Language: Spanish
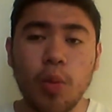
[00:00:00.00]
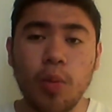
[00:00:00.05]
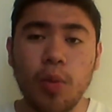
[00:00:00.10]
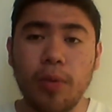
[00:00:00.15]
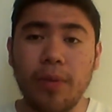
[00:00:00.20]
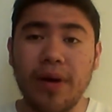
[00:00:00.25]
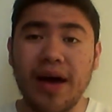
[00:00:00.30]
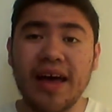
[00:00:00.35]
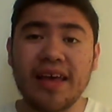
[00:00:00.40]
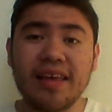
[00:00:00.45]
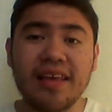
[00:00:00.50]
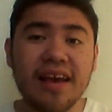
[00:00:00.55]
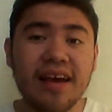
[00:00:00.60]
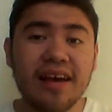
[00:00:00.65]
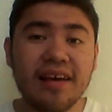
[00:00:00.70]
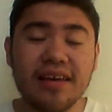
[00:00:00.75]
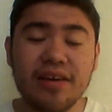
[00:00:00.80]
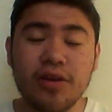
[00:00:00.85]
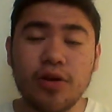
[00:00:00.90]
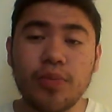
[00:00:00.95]
como
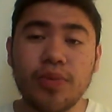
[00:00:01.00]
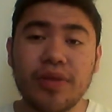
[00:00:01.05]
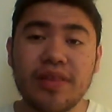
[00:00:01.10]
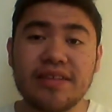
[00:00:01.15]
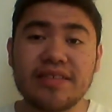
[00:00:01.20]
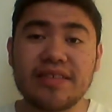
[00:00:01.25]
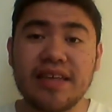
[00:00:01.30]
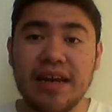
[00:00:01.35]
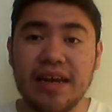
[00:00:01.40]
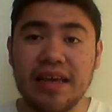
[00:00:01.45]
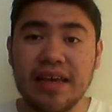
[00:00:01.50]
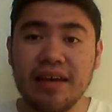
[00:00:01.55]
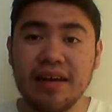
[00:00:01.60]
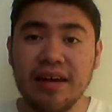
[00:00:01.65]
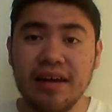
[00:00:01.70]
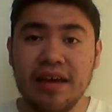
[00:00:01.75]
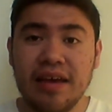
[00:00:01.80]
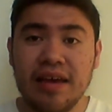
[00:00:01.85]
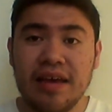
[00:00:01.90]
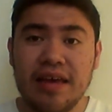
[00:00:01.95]
vaya y no pueden
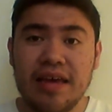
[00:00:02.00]
salir